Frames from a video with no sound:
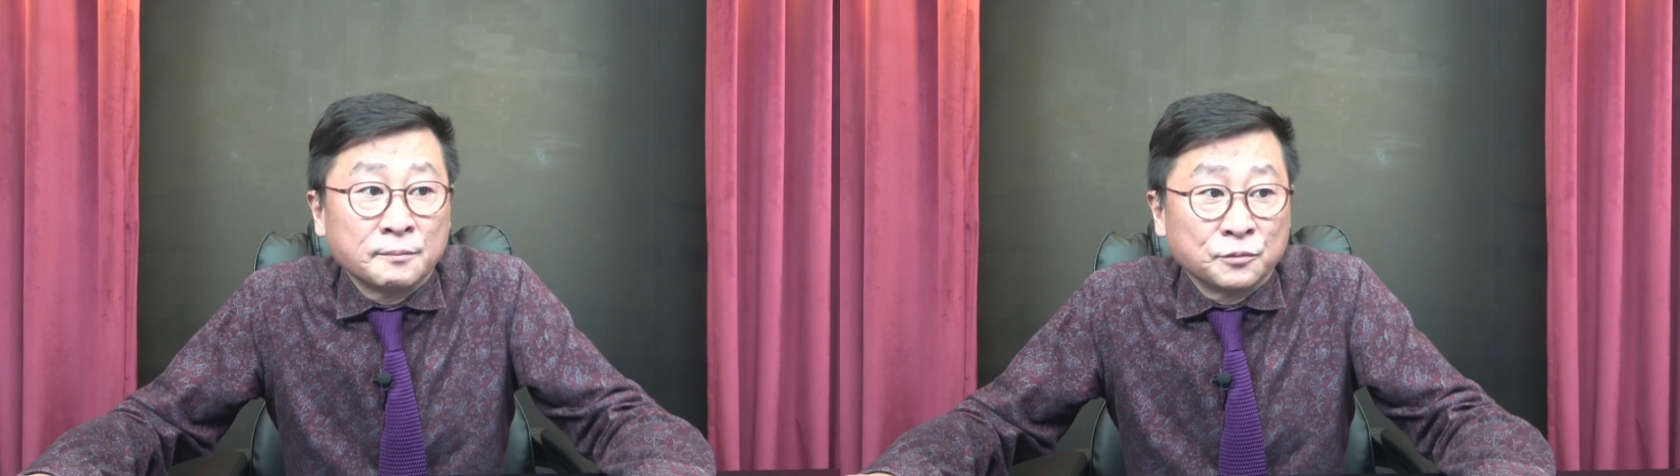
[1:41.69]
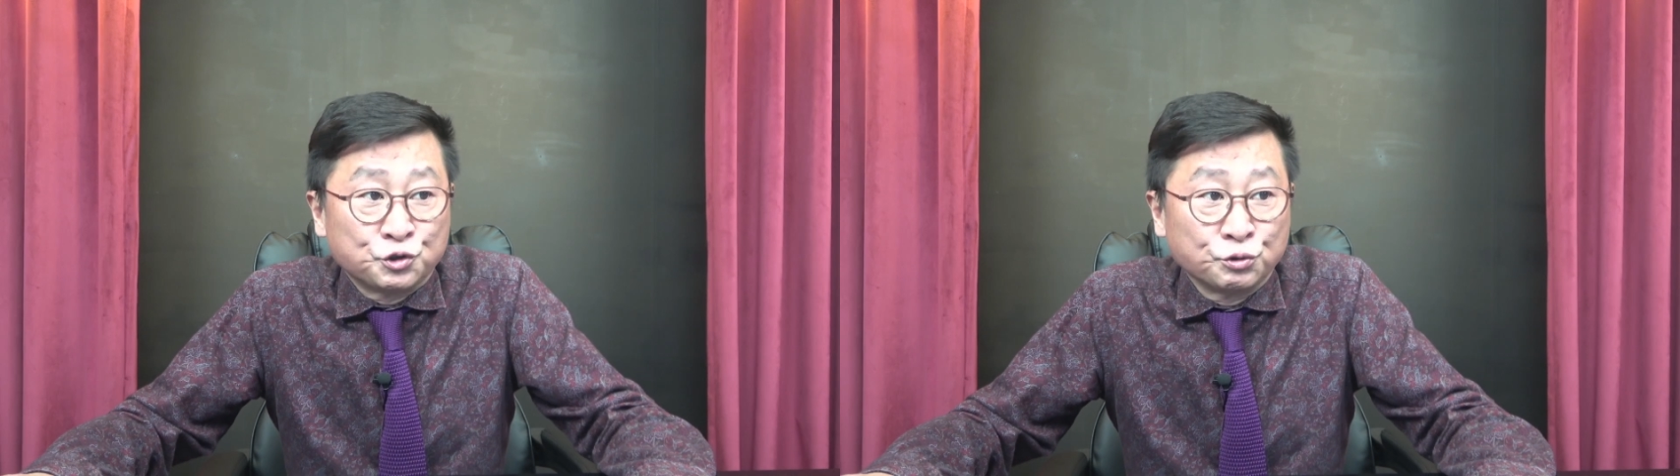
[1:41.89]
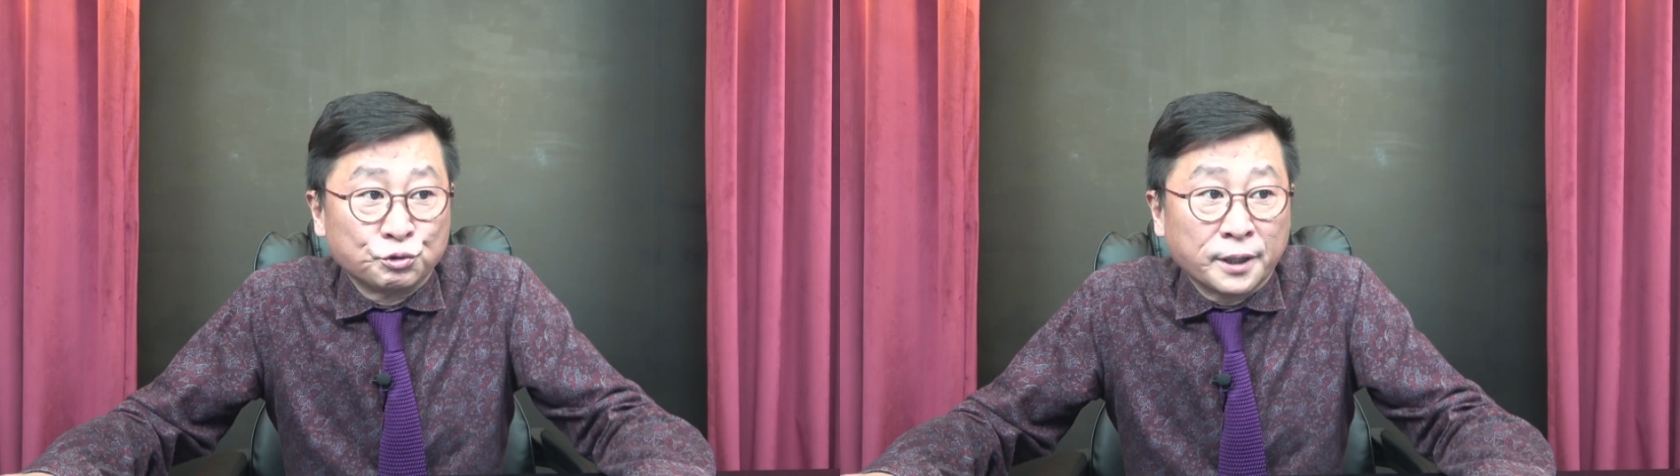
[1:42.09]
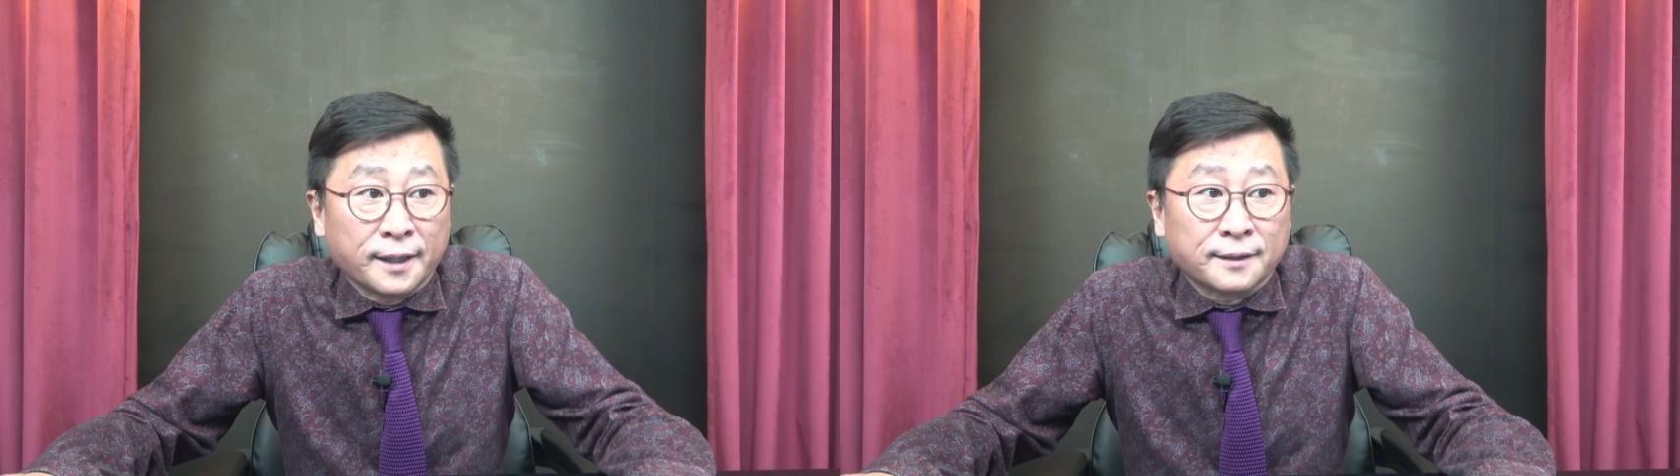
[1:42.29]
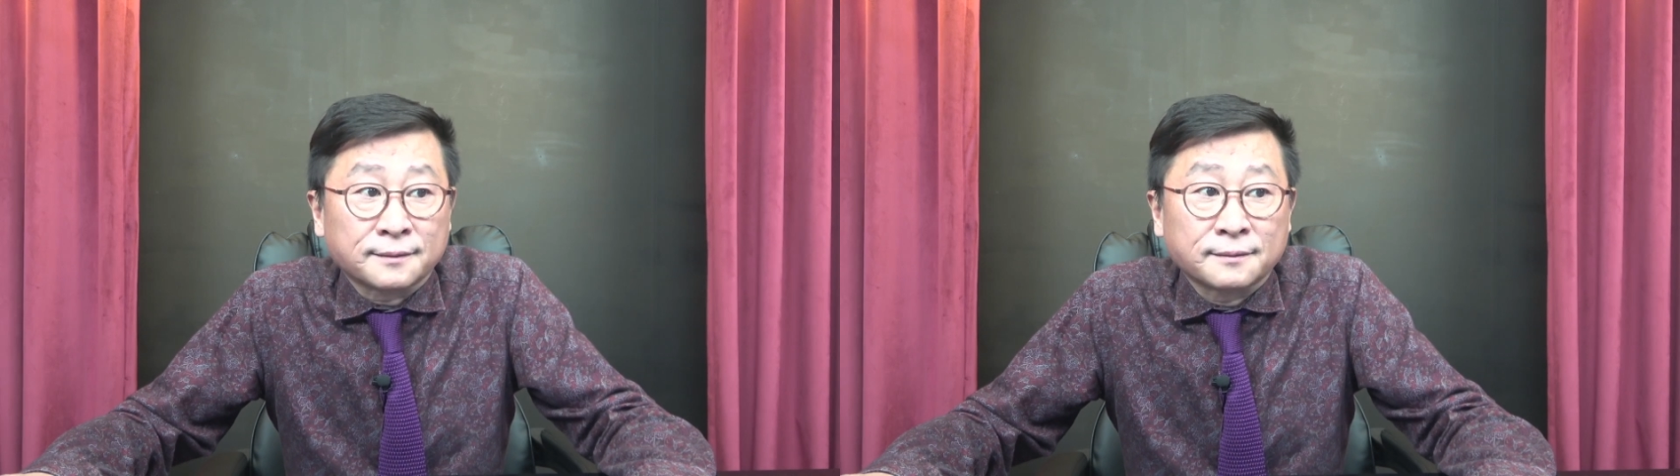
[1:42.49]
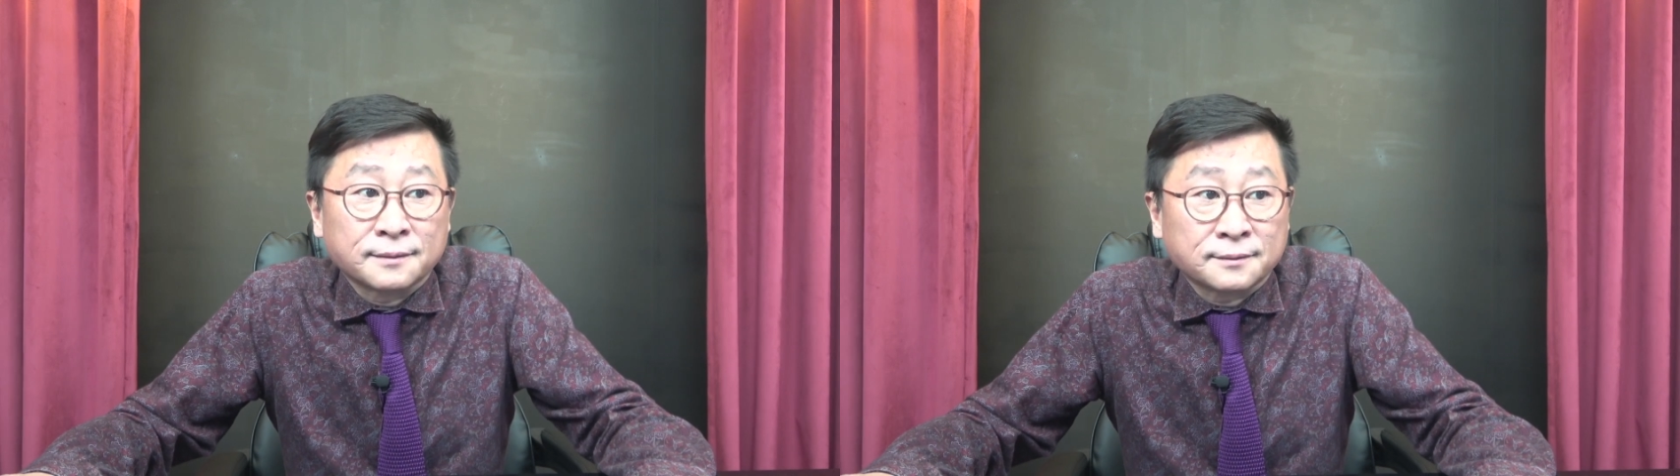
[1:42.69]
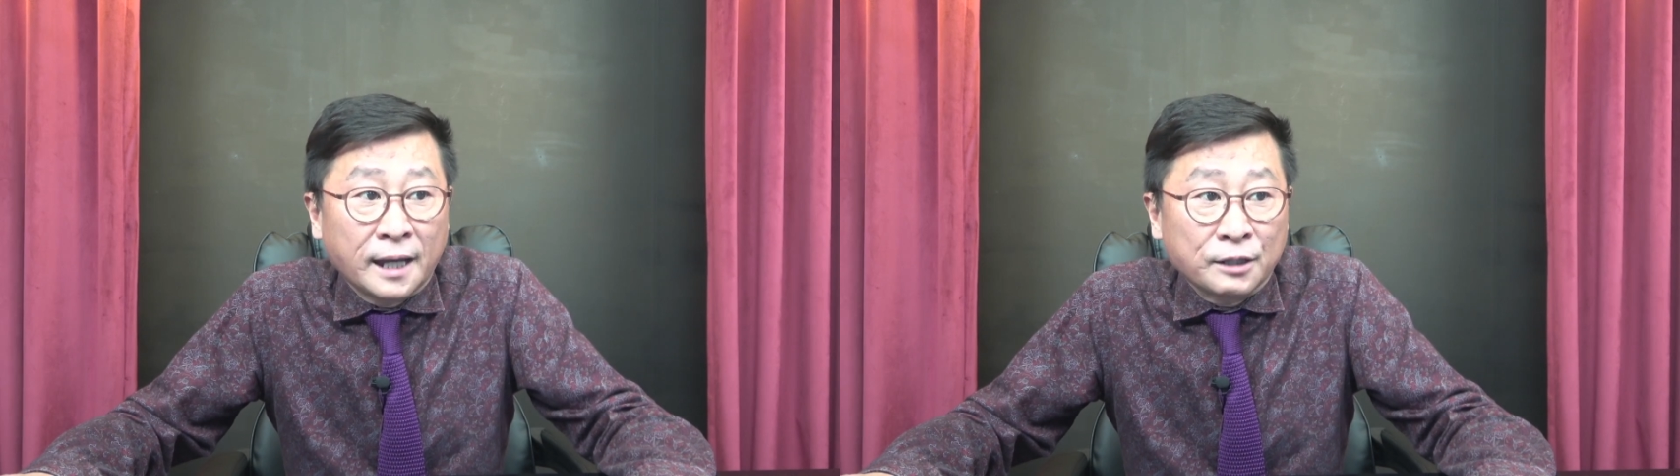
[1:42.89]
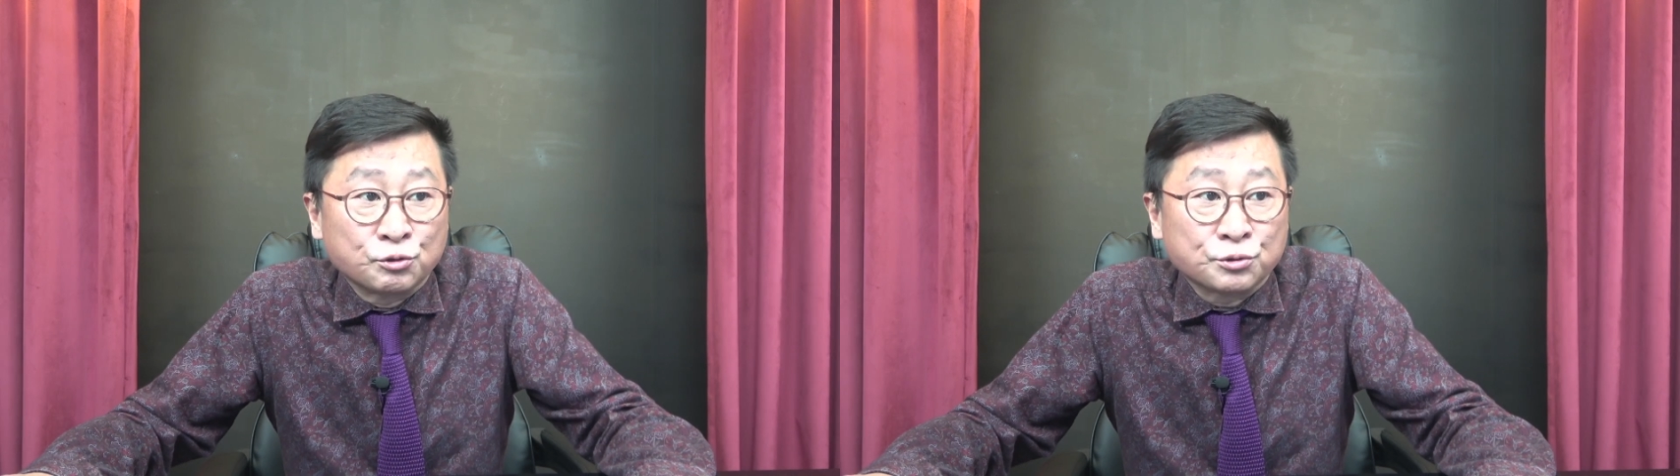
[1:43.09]
중국의
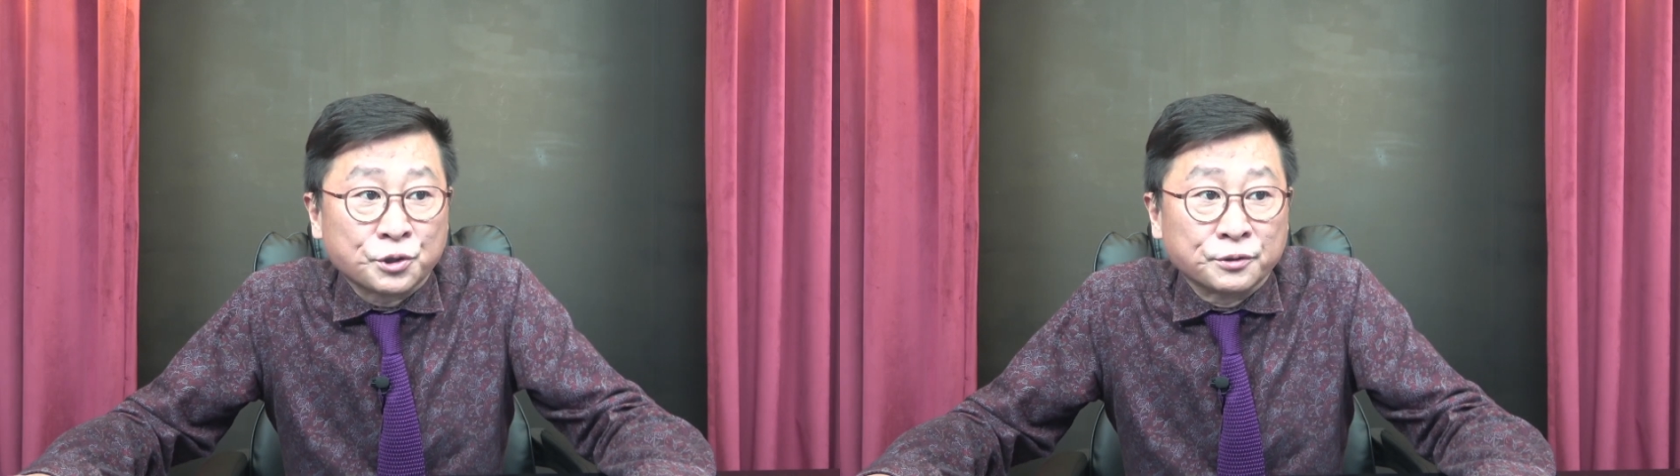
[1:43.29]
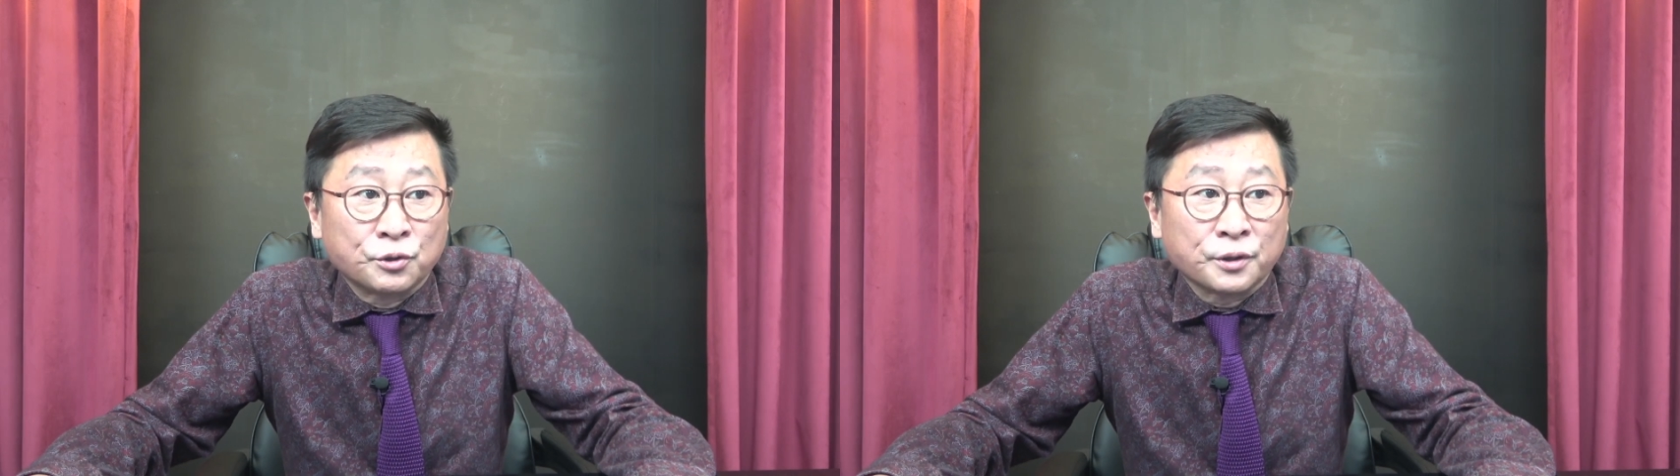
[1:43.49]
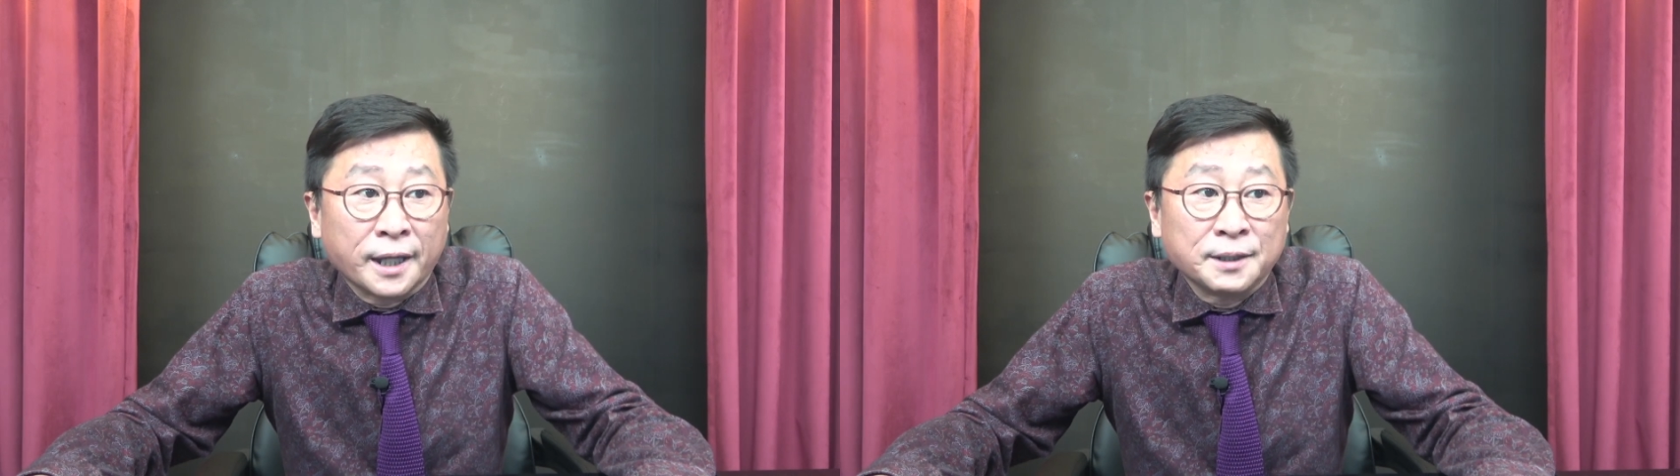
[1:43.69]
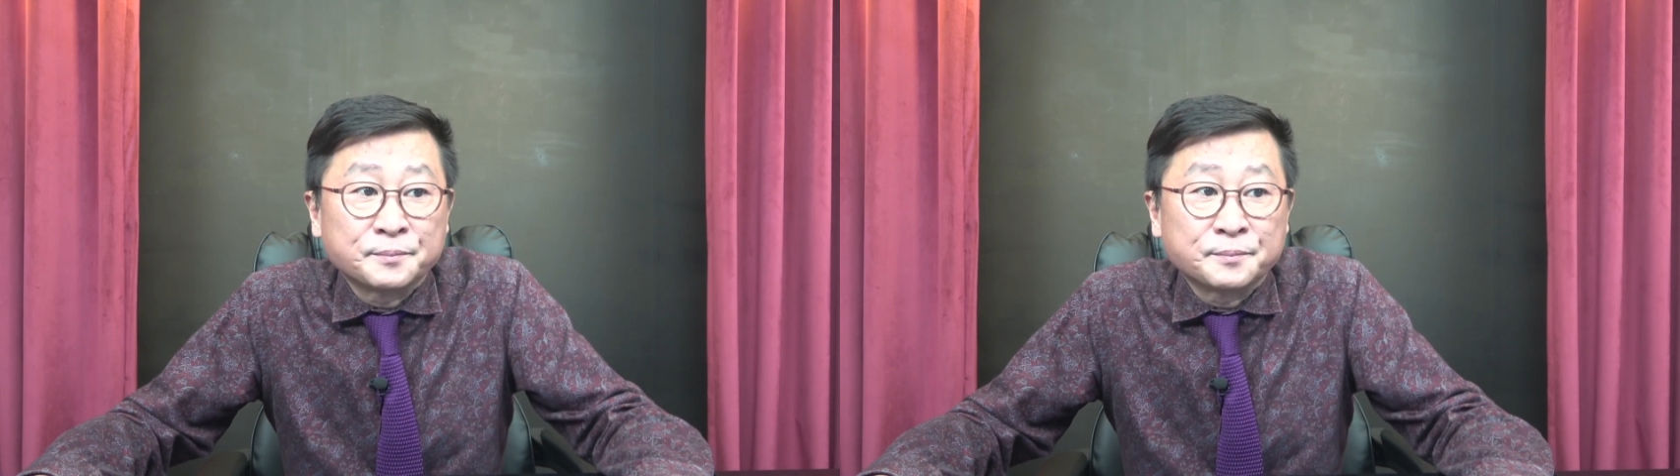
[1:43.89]
타국 선거 개입